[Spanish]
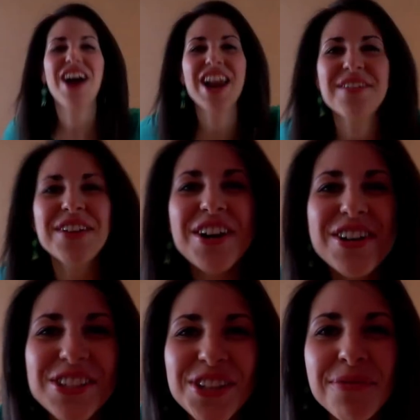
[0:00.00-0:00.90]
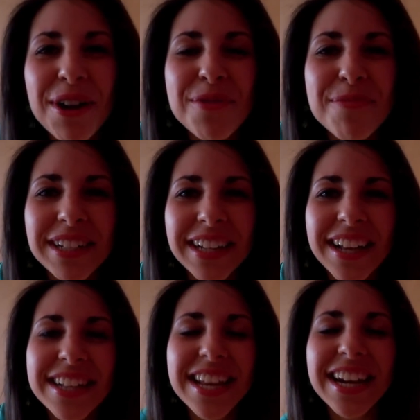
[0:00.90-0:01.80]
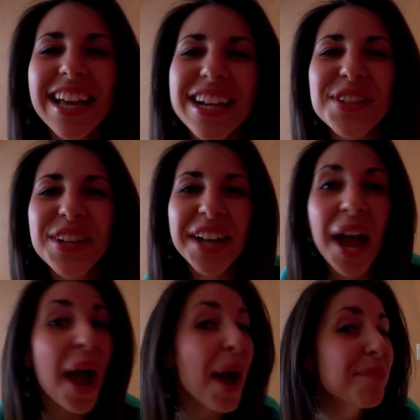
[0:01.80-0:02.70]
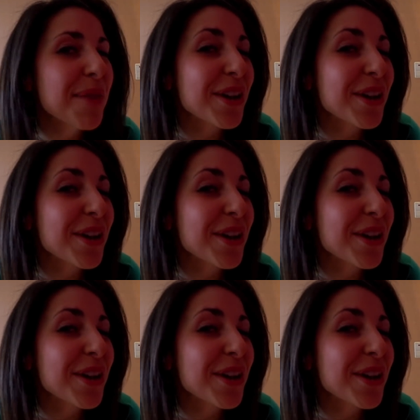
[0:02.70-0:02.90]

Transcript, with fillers: ¡Hola amigos! hoy me acompañan a echarle gasolina a mi